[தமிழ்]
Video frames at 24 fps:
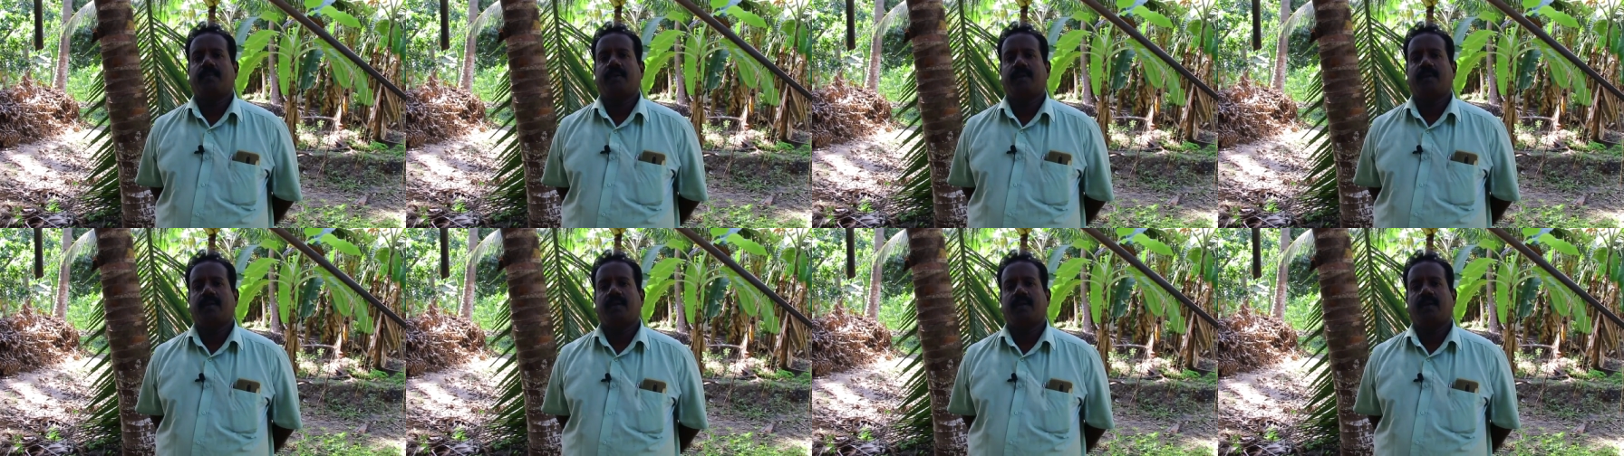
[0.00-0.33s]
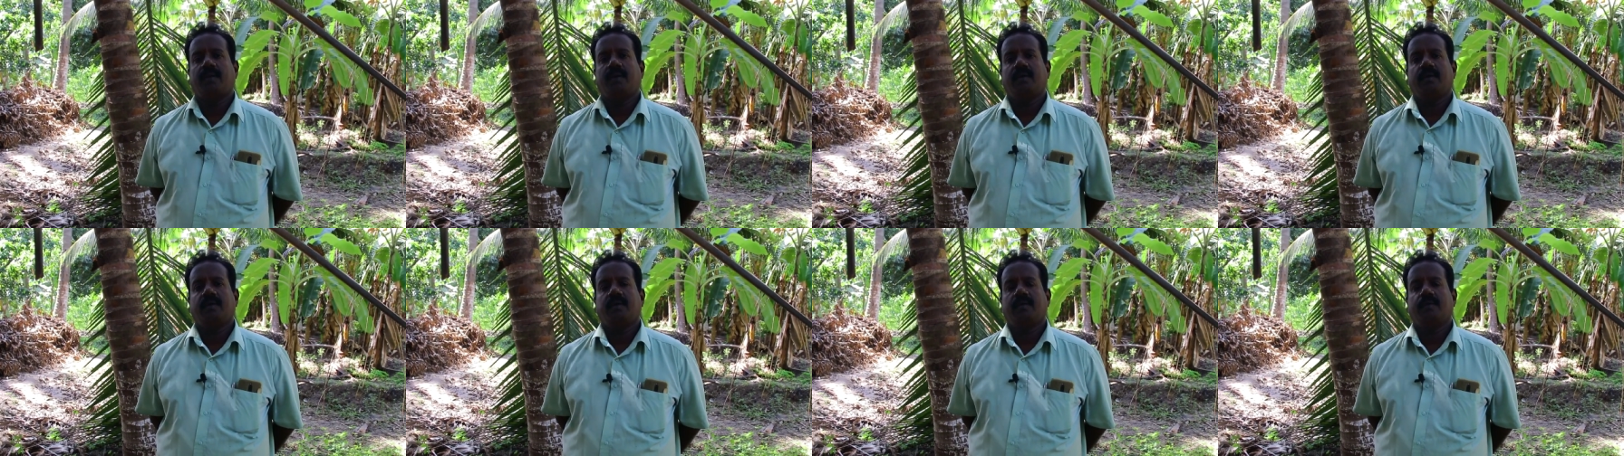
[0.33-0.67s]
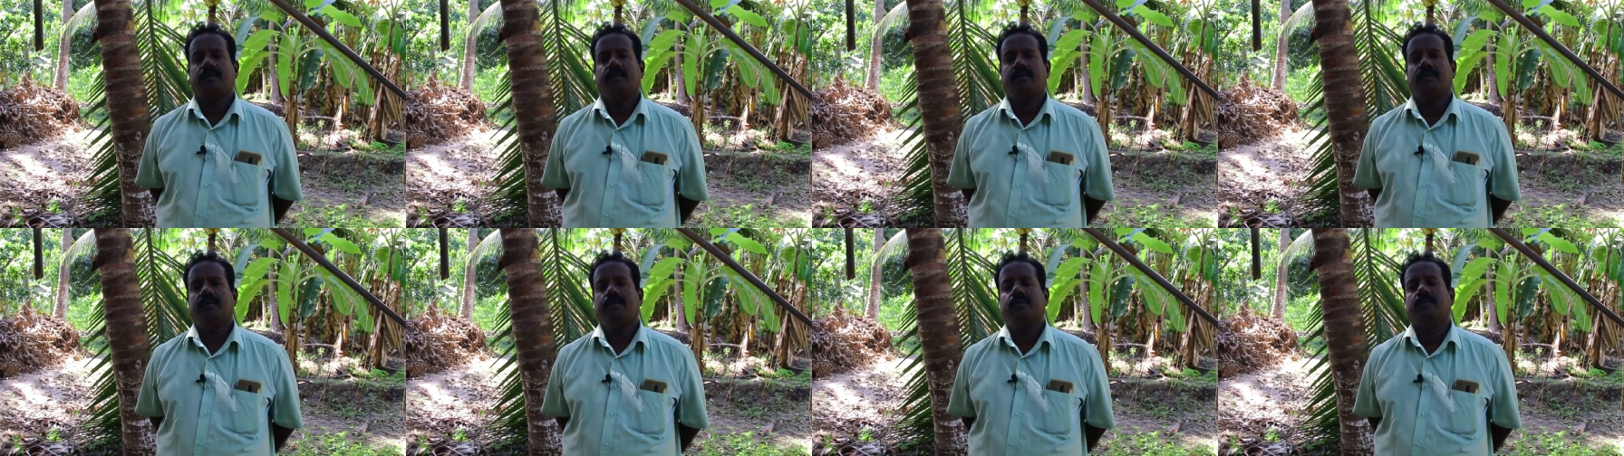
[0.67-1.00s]
மணிலா
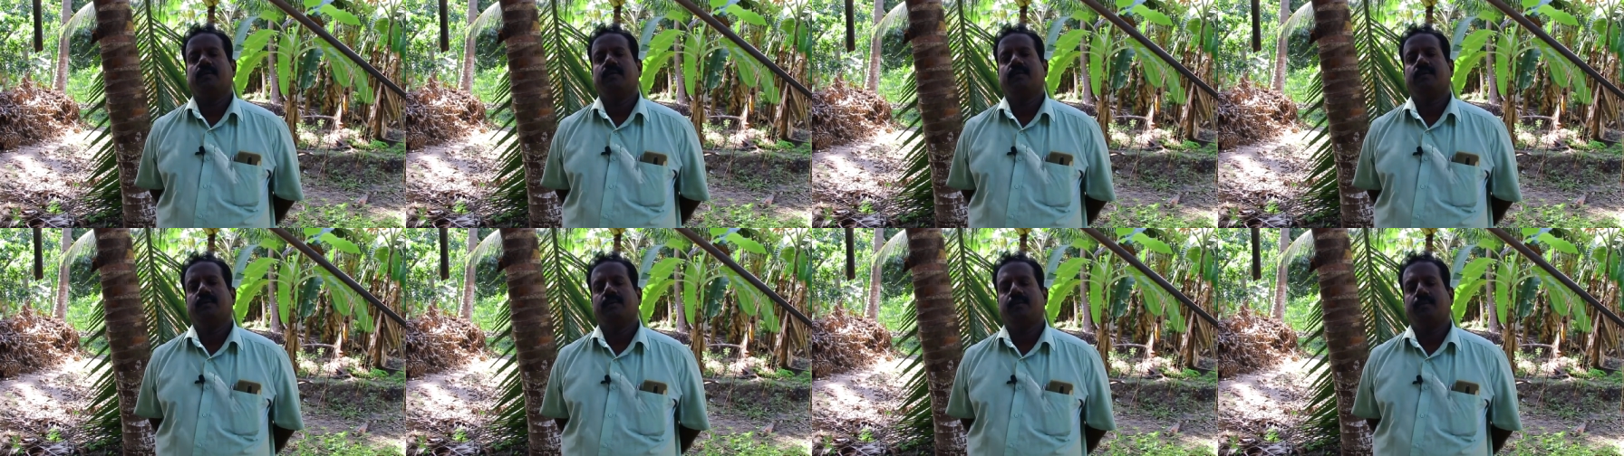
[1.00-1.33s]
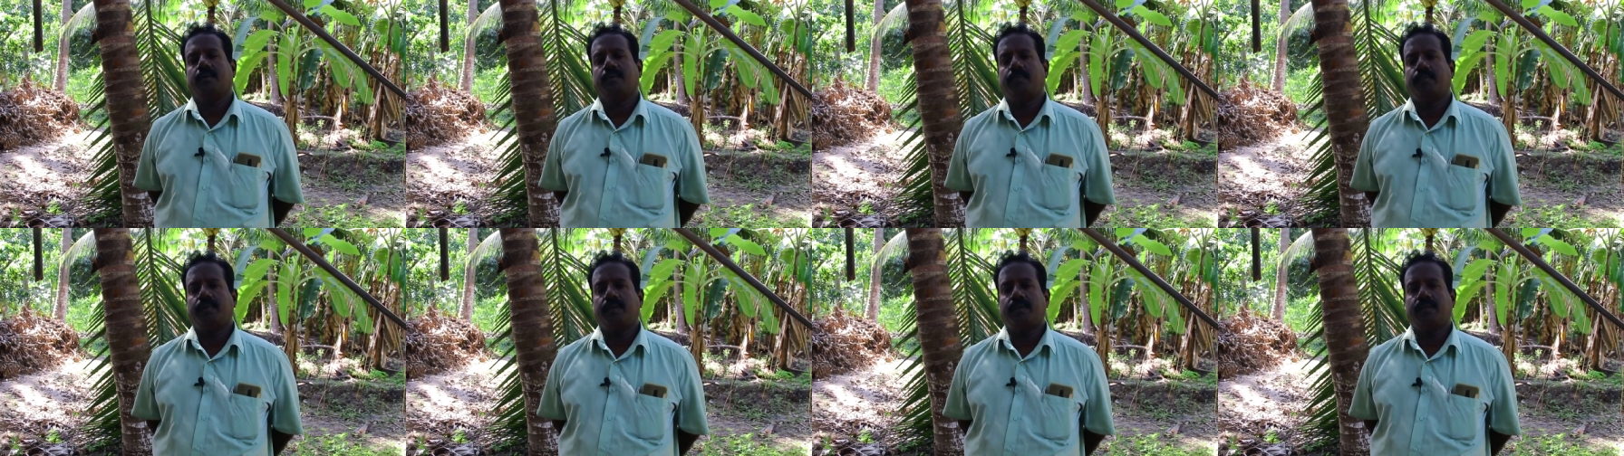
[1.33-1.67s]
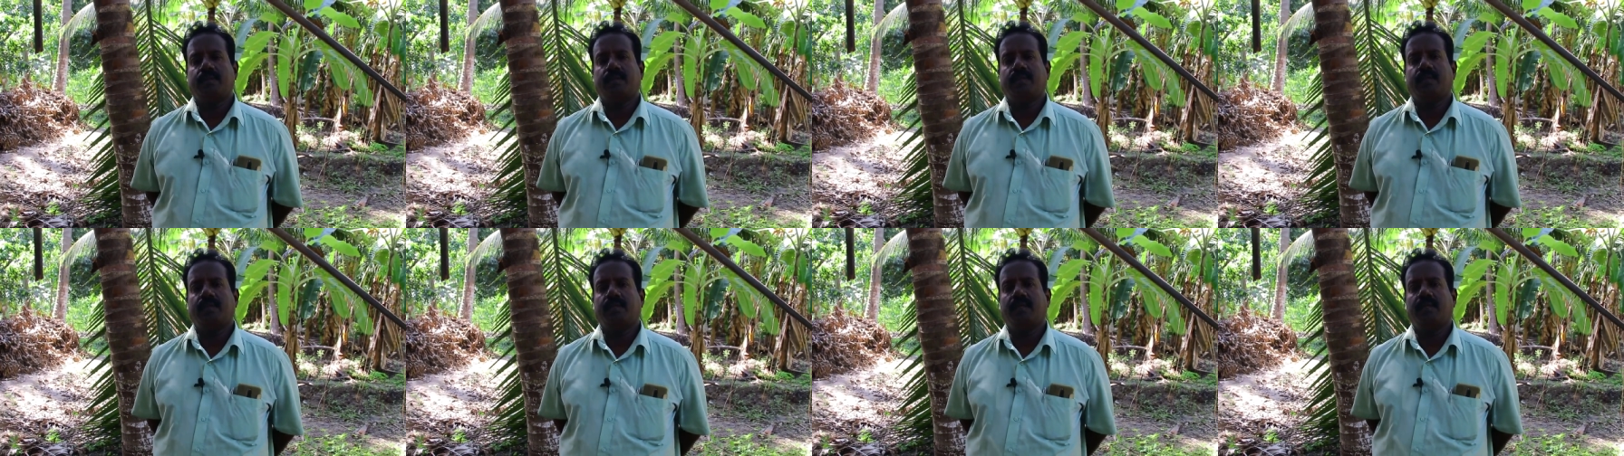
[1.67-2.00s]
அப்புறம்
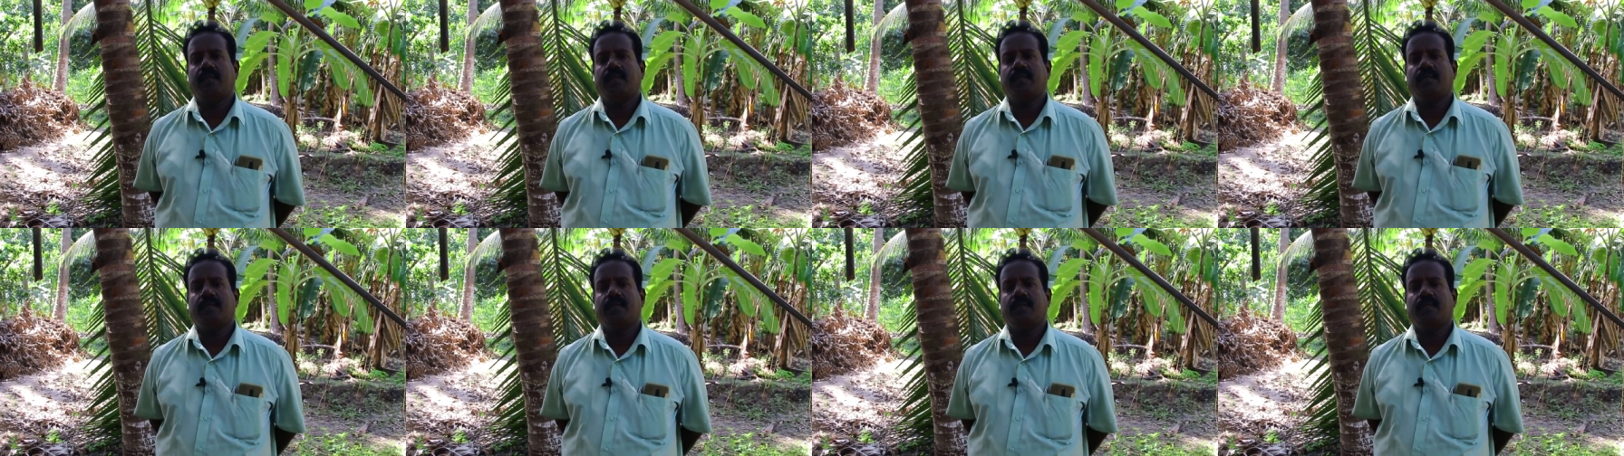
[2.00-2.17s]
பருத்தி